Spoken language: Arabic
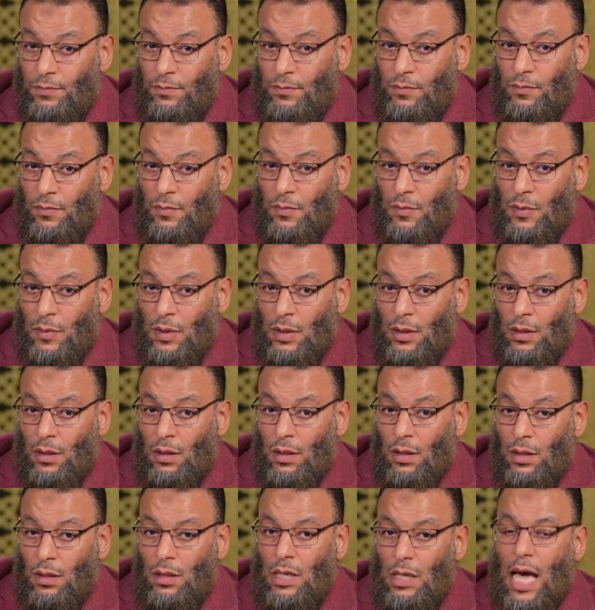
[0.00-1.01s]
يا,
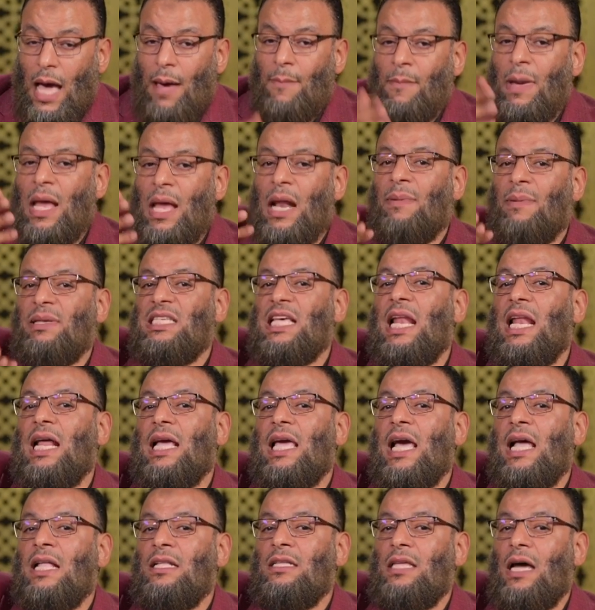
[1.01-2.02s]
يا عم أنا
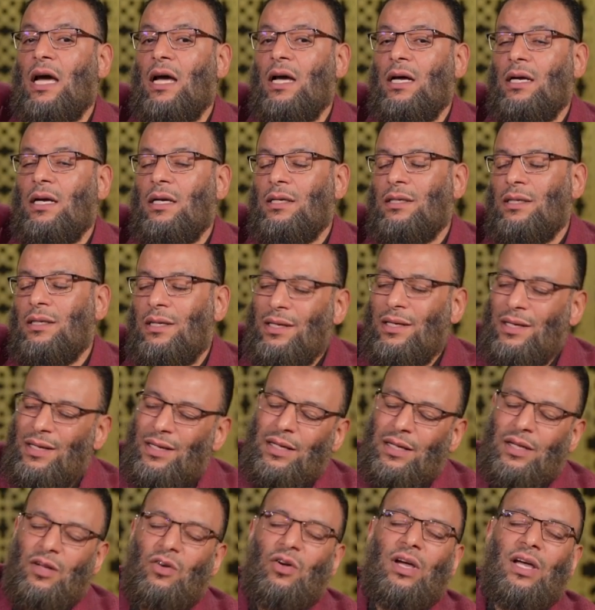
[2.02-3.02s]
بسألك يا أنت يا شيخ
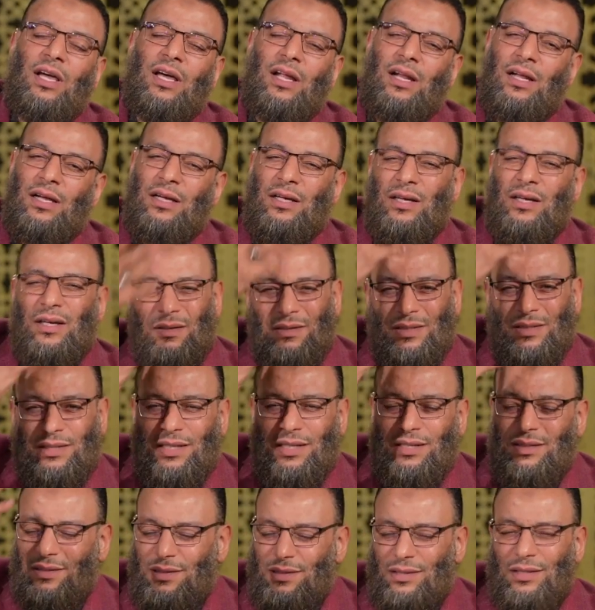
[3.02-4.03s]
وليد روح يلا روح
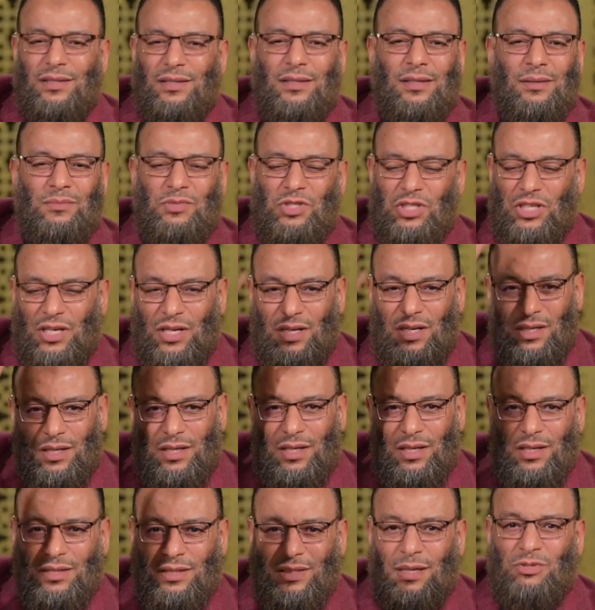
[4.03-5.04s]
تاني مش يلا
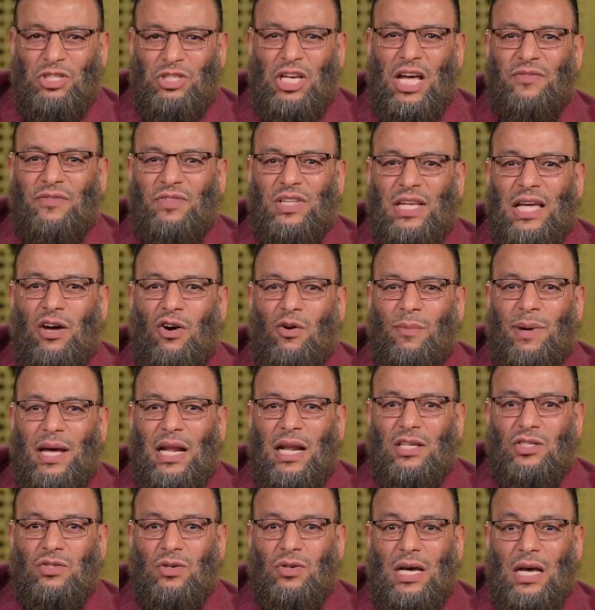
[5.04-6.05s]
انت مش عارف تجاوب
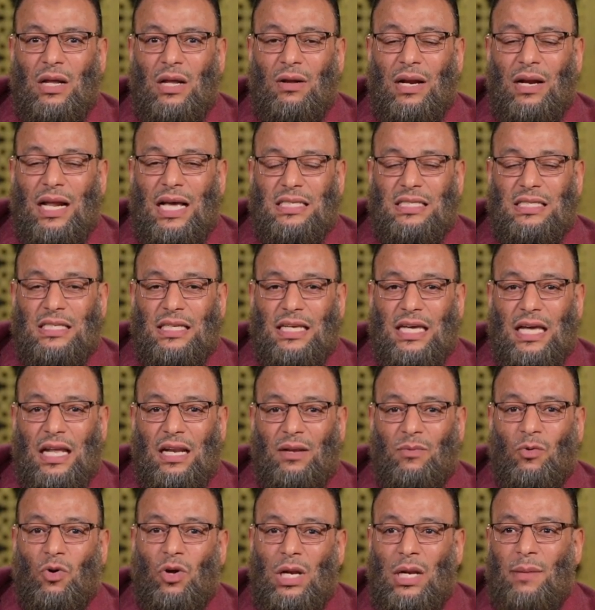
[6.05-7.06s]
على سؤال ولا عايز
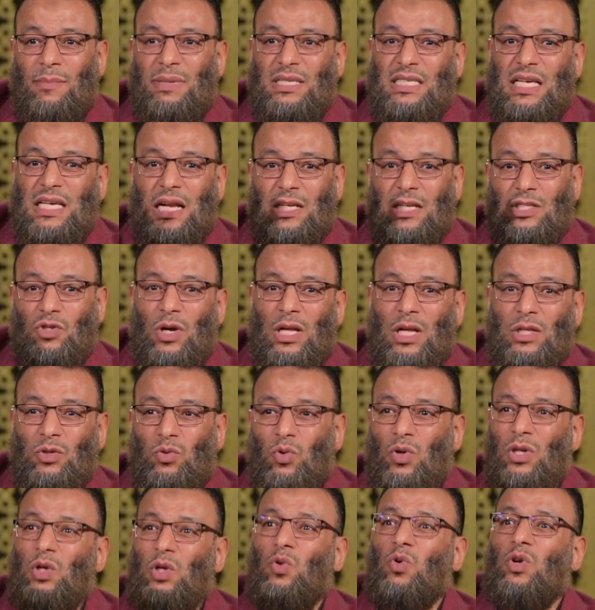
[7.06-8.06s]
تتكلم كل لما اسالك سؤال
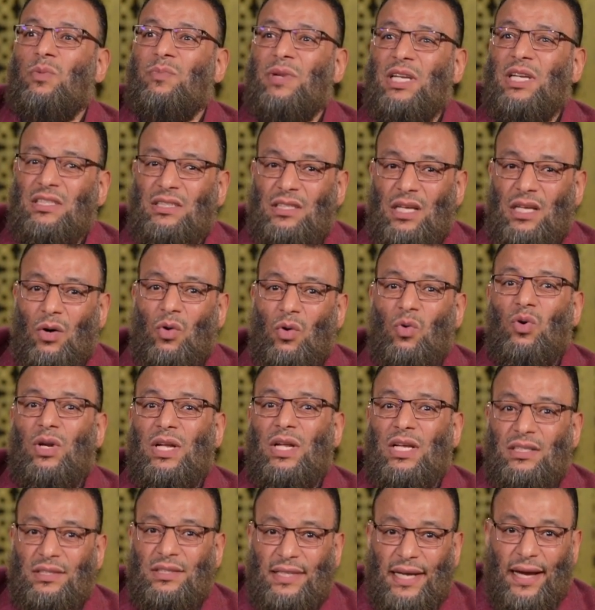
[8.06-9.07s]
تقول لي قول مين انت
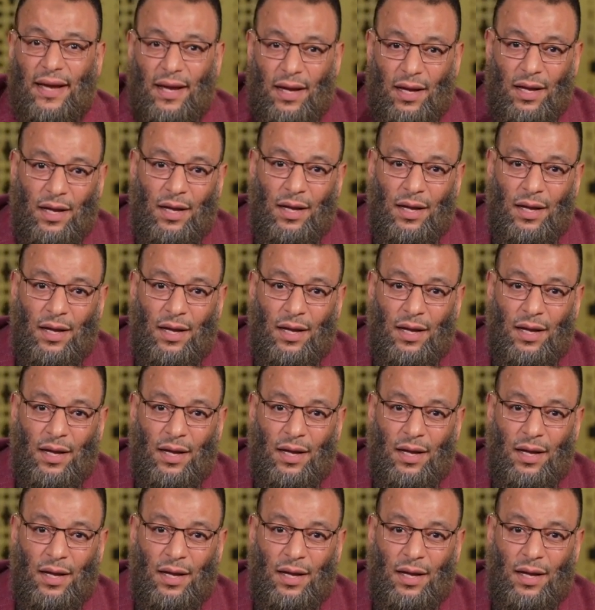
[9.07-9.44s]
قول انت